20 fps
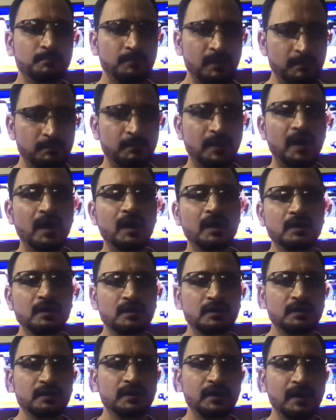मम्मा
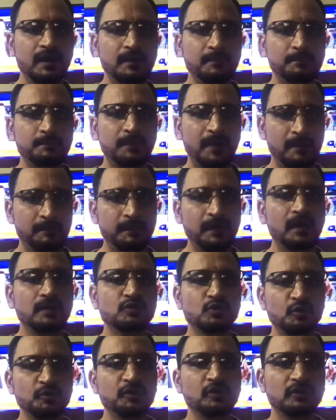या पापा
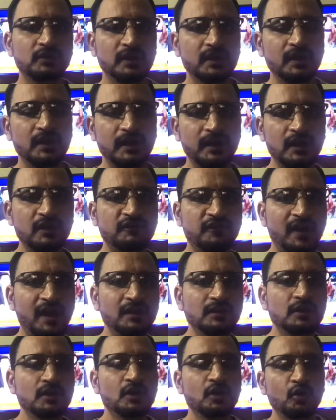जो भी होते हैं घर के
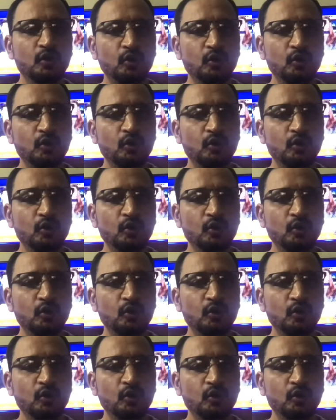अफराद